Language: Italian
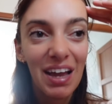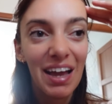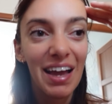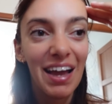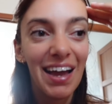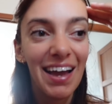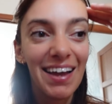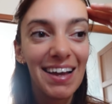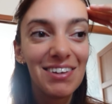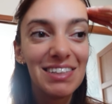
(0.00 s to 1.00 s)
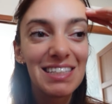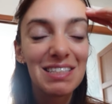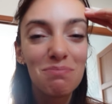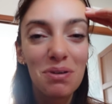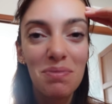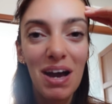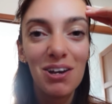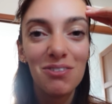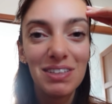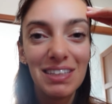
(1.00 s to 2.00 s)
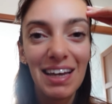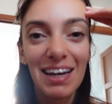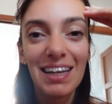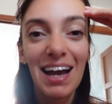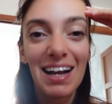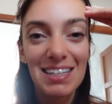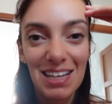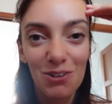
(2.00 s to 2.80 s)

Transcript: eh, quindi è sempre bello vederli a casa